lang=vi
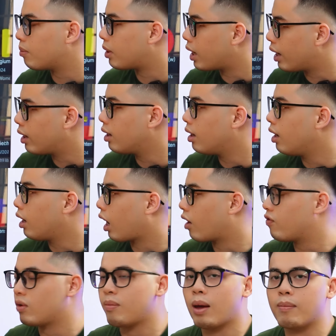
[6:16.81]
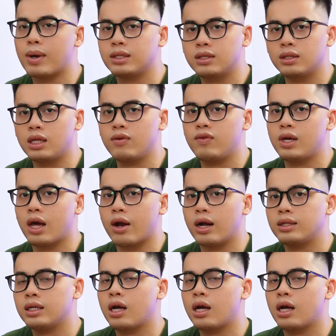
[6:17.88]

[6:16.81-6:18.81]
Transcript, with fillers: nhưng mà đây cái phần này Master TV đã